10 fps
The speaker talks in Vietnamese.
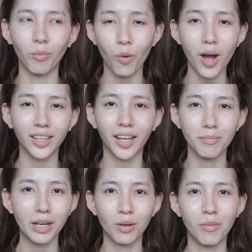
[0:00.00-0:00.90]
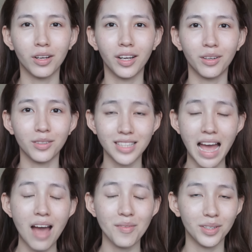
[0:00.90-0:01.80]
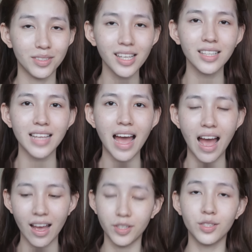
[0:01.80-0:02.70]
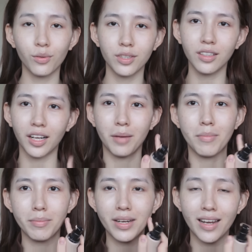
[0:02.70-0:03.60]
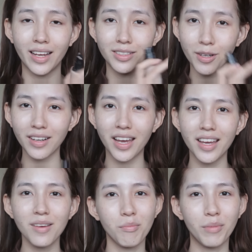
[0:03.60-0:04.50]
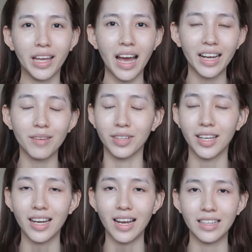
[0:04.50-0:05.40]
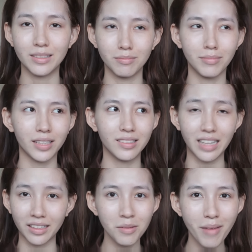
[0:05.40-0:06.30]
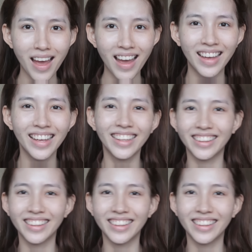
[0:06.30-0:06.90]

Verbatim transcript: tổng quan cái mặt của mọi người nó già và nó rất là giả ví dụ như là cái mặt bên này trước đây ấy, mình hay gặp vấn đề là mặt trắng như ma